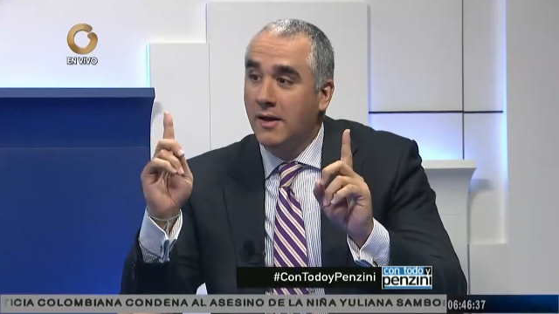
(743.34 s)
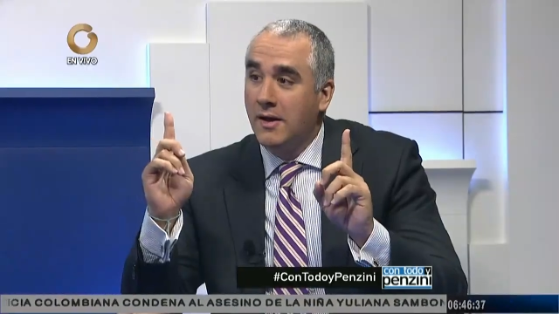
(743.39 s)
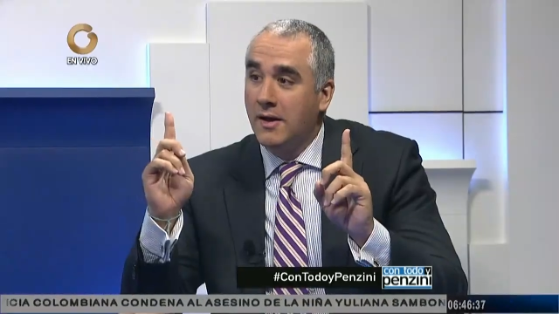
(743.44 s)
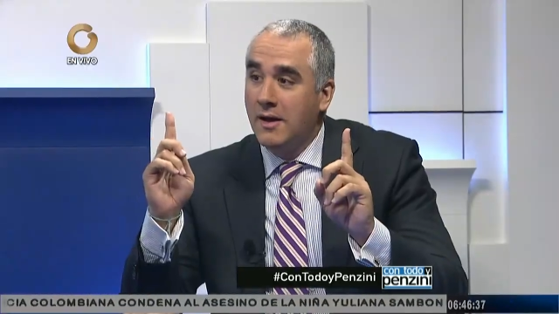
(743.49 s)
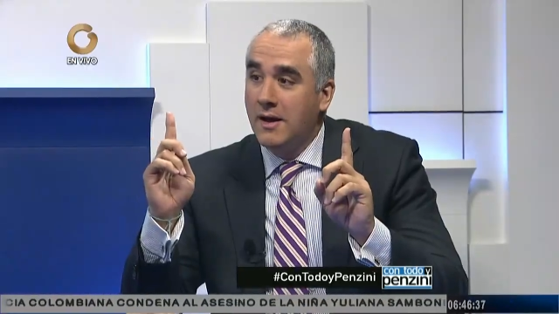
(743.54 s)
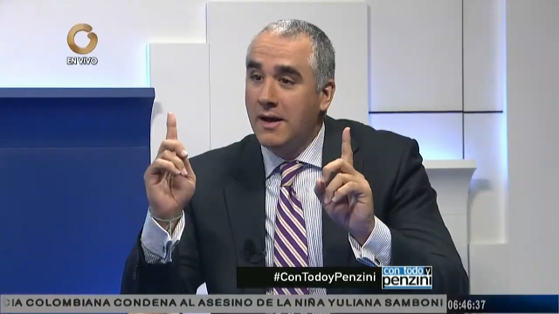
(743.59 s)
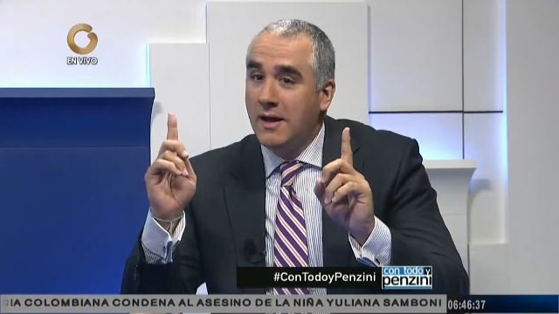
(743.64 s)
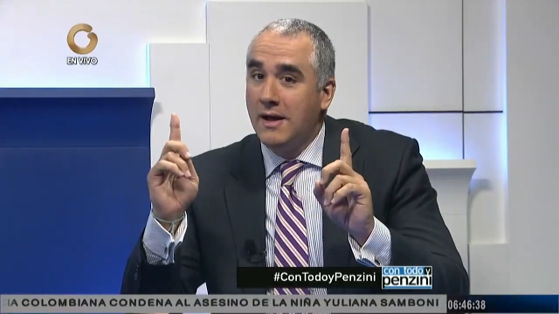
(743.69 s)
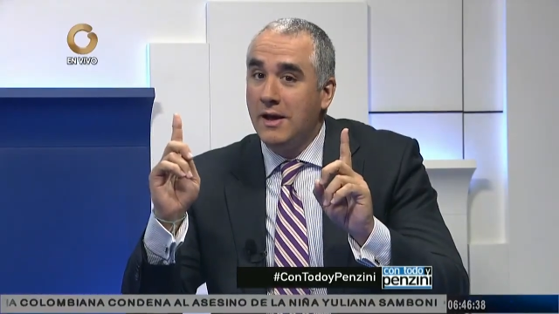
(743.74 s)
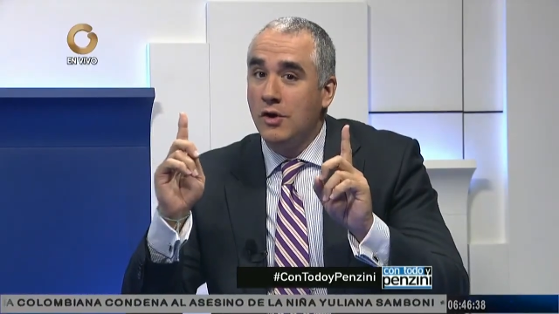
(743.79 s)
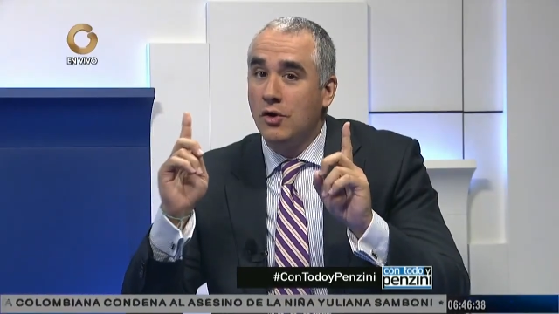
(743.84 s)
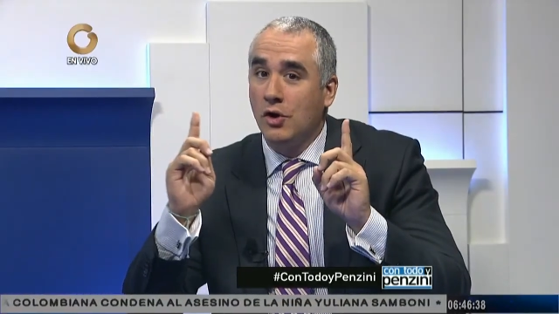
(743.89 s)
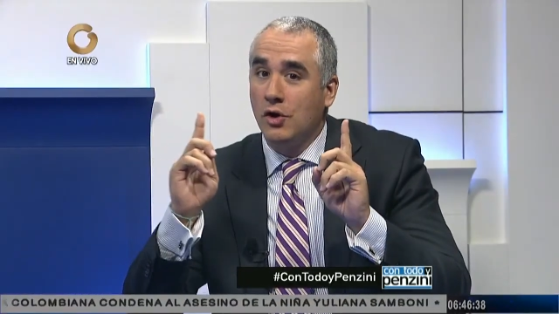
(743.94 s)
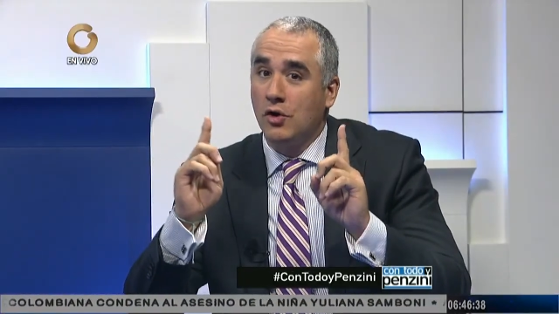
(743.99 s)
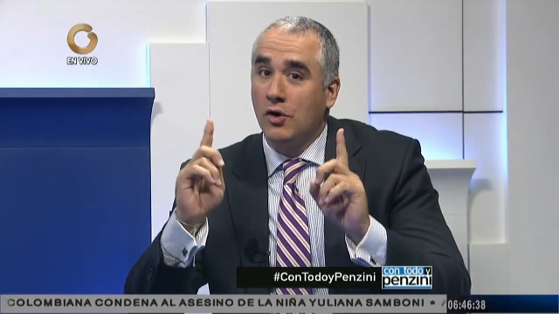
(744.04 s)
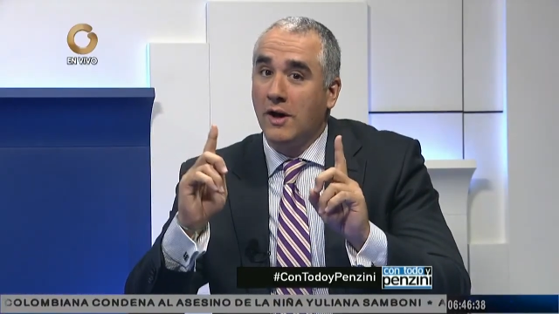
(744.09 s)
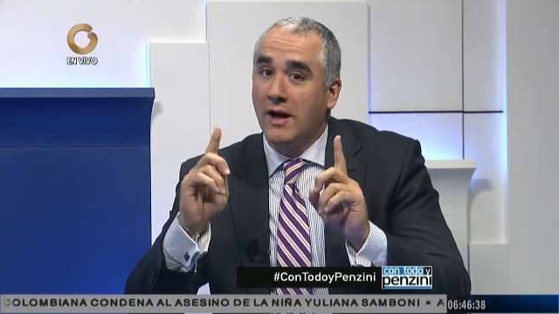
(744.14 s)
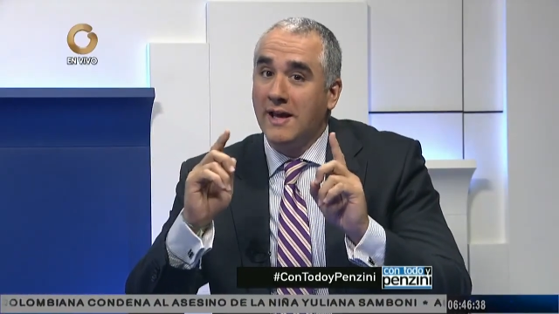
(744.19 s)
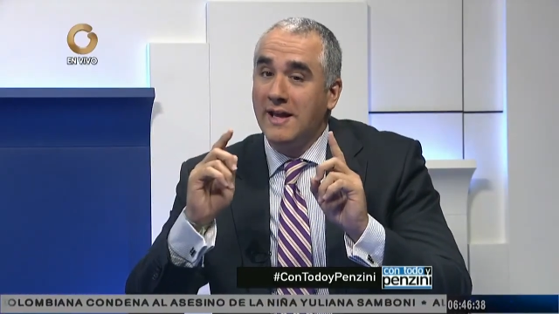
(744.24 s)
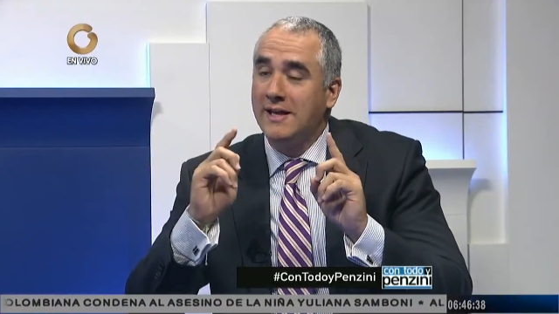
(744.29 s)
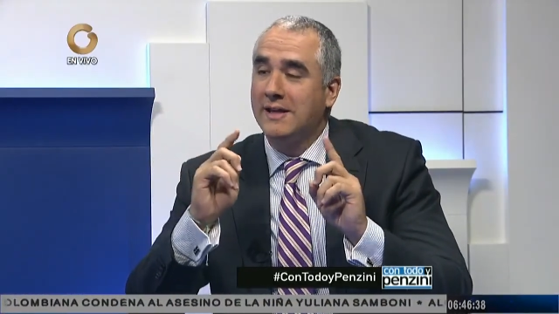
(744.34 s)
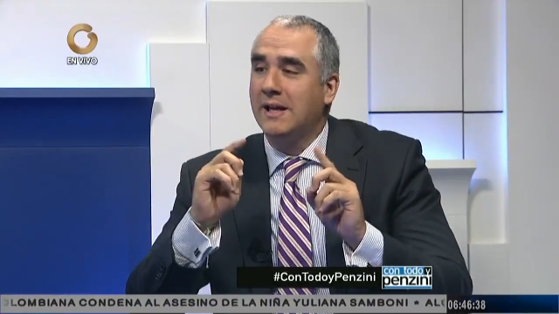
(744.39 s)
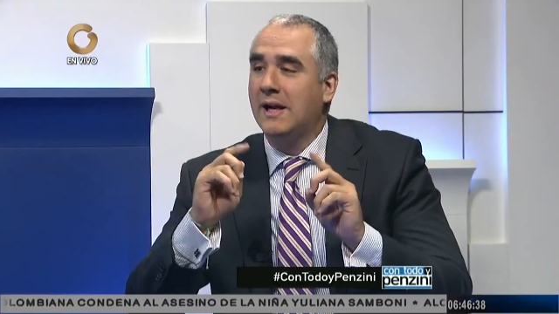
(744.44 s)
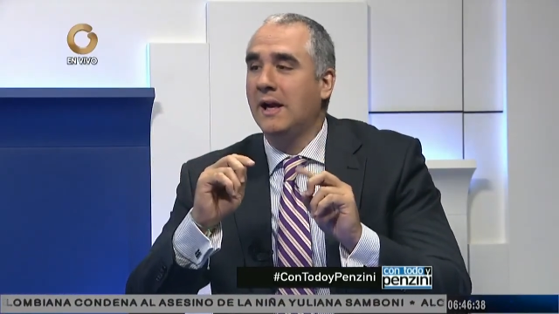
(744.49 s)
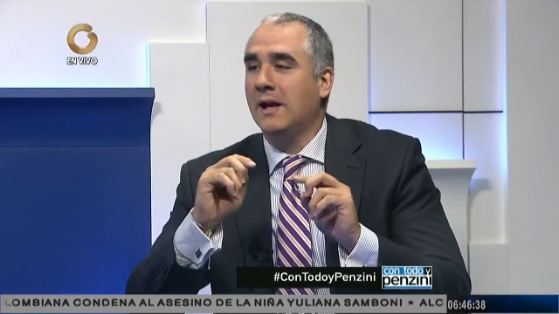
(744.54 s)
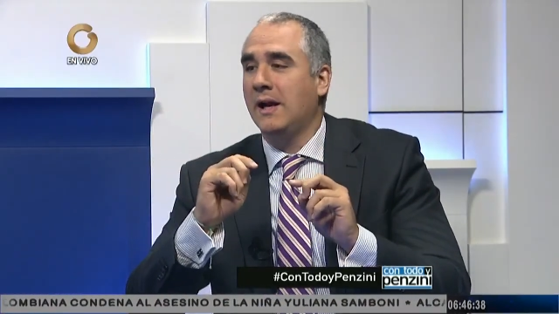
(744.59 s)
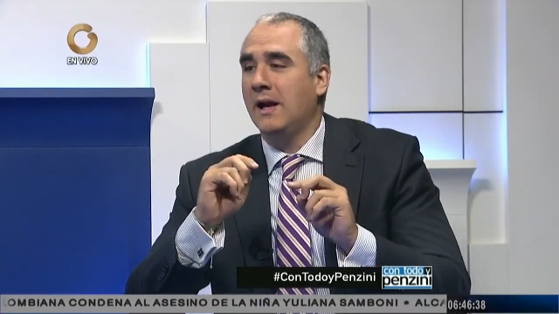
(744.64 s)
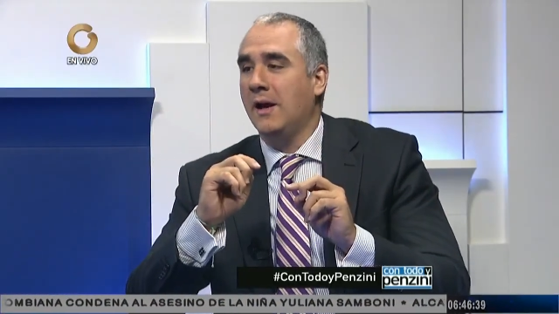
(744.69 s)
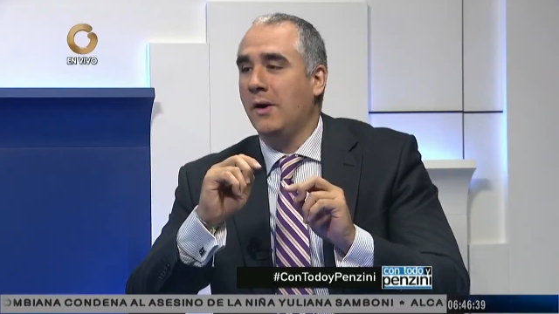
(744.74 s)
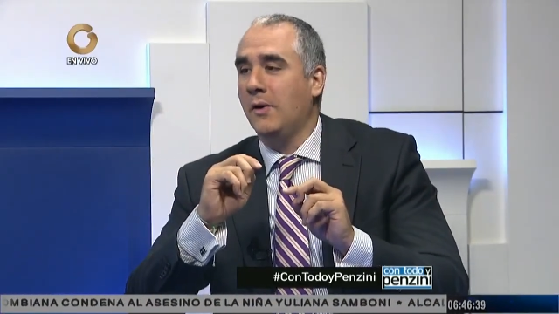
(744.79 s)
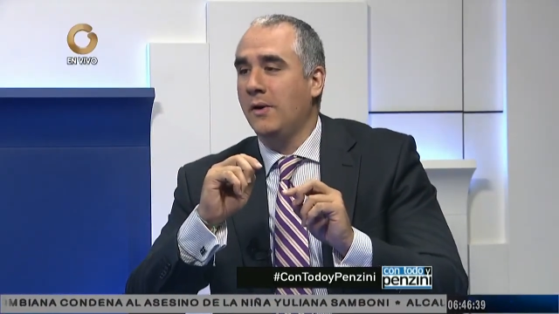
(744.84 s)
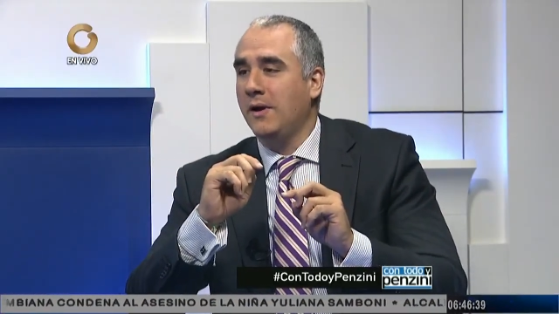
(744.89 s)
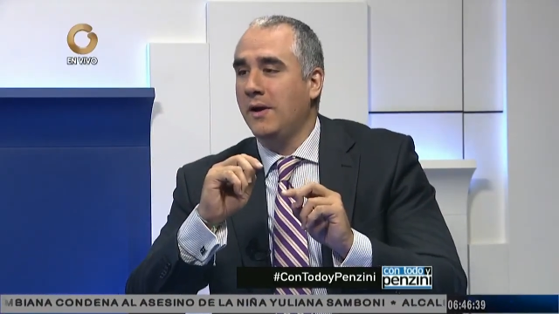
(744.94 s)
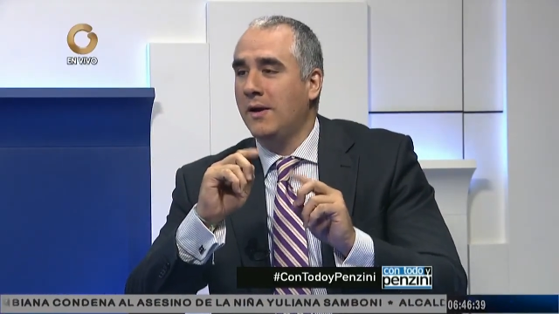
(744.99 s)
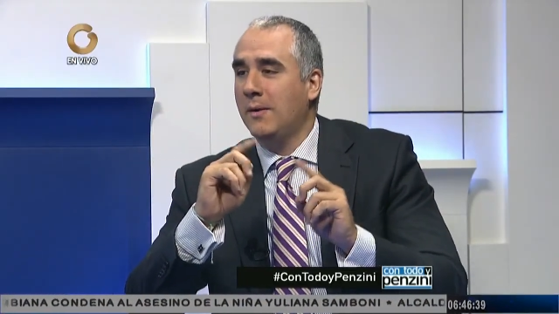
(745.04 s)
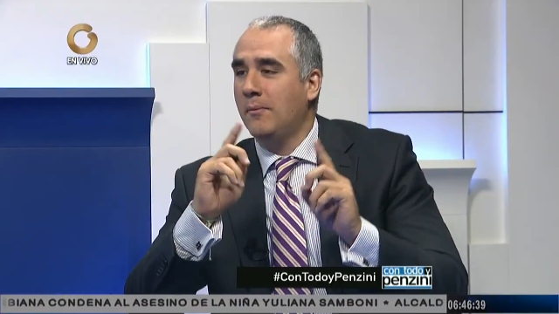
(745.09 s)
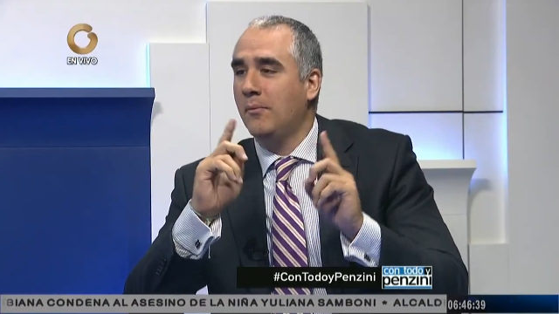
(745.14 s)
Mm. Y yo creo que ahí está la clave.